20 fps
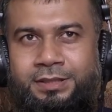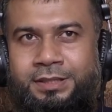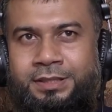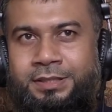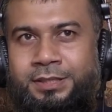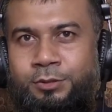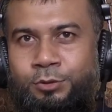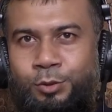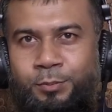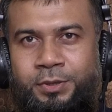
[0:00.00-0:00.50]

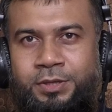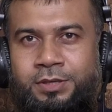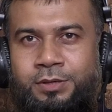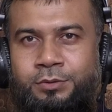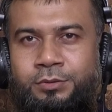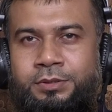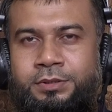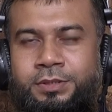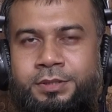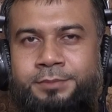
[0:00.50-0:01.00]
ঈদের অপেক্ষা
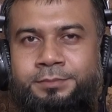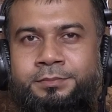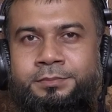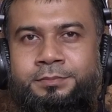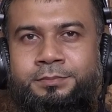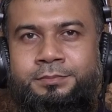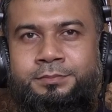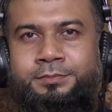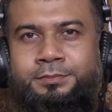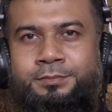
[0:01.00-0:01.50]
করতাম
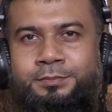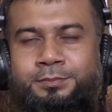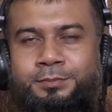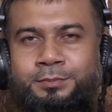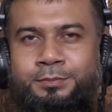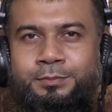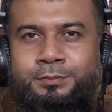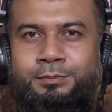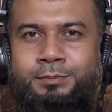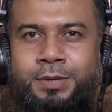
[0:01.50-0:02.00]

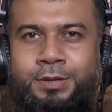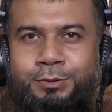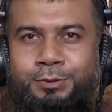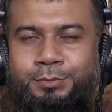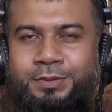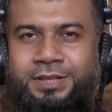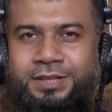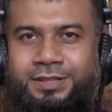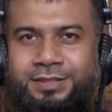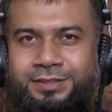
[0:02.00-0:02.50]
বাবা
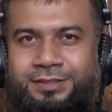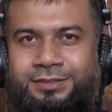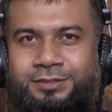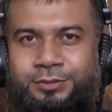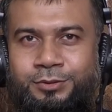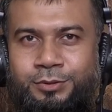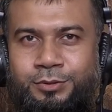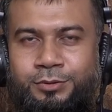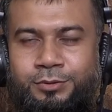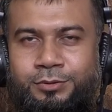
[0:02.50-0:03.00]
মা
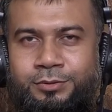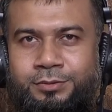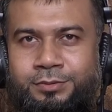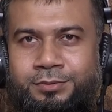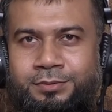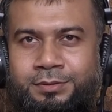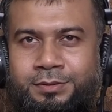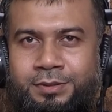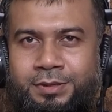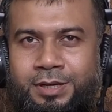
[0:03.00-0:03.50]
যখন
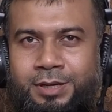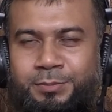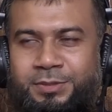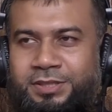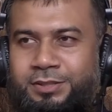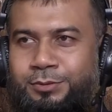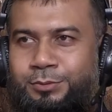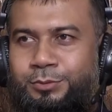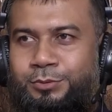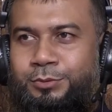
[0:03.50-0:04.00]

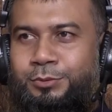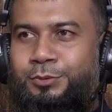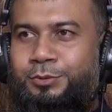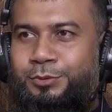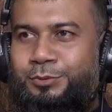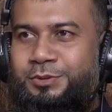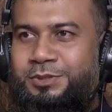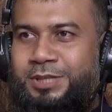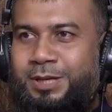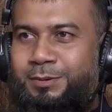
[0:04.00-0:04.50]
আমাদের নতুন
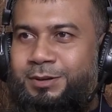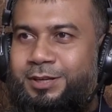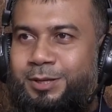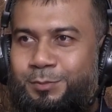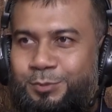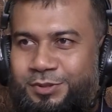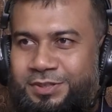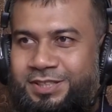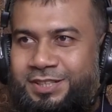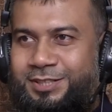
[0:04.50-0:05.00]
নতুন জামা
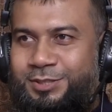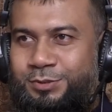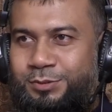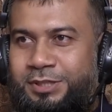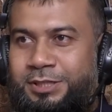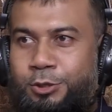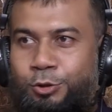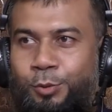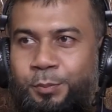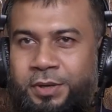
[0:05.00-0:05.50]
কাপড় নিয়ে আসতো
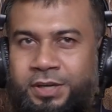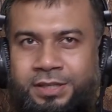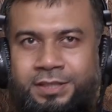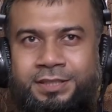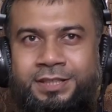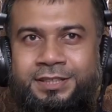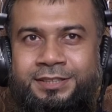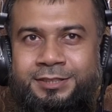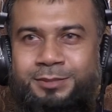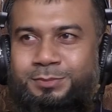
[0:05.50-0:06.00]
এটার অপেক্ষা
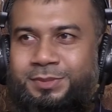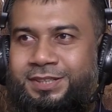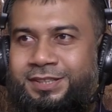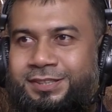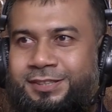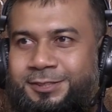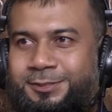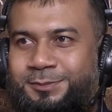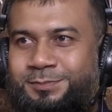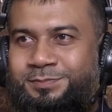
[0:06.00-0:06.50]
থাকতাম আর
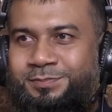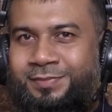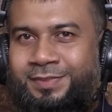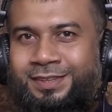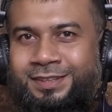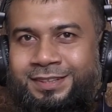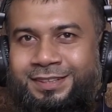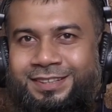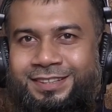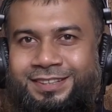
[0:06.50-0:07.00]
কি জি
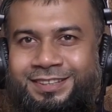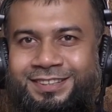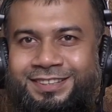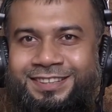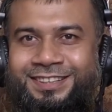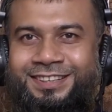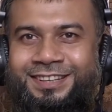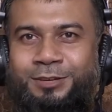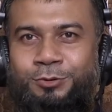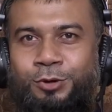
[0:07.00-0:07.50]
জি জি
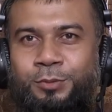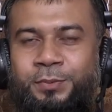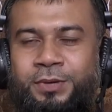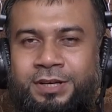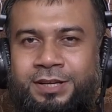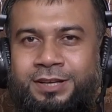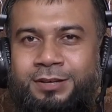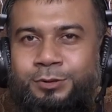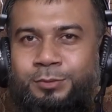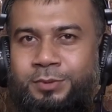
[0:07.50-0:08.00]
এই
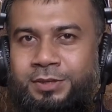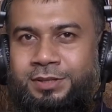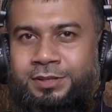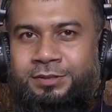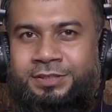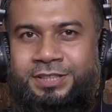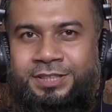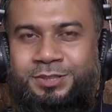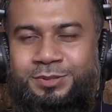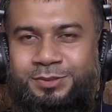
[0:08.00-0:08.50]
অপেক্ষা অপেক্ষা
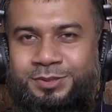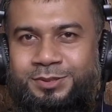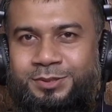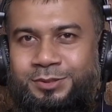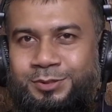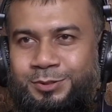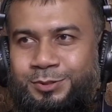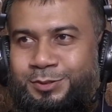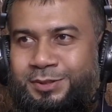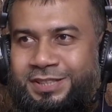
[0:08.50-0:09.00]
শেষ করতে
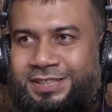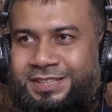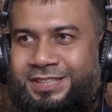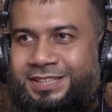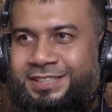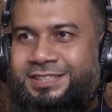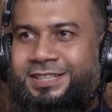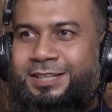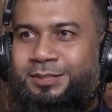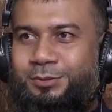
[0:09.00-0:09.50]
তো যখন
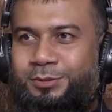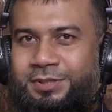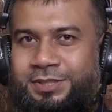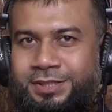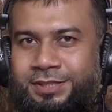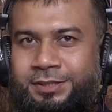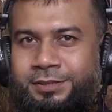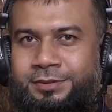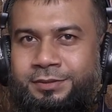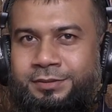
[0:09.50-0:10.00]
ঈদের চাঁদ ওঠে